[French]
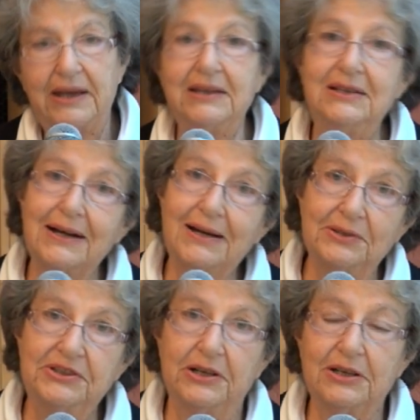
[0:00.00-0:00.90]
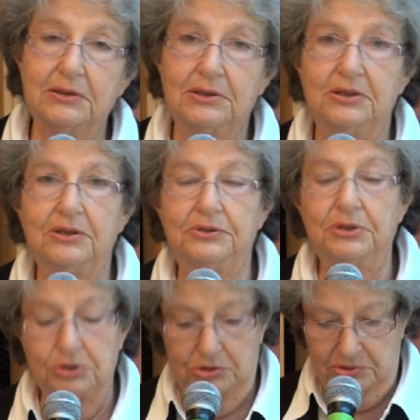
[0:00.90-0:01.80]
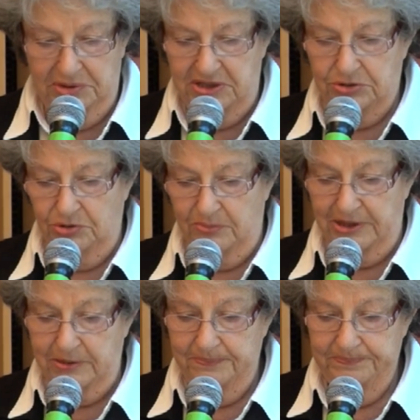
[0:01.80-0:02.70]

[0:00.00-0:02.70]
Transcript: et de la grandeur de notre condition humaine.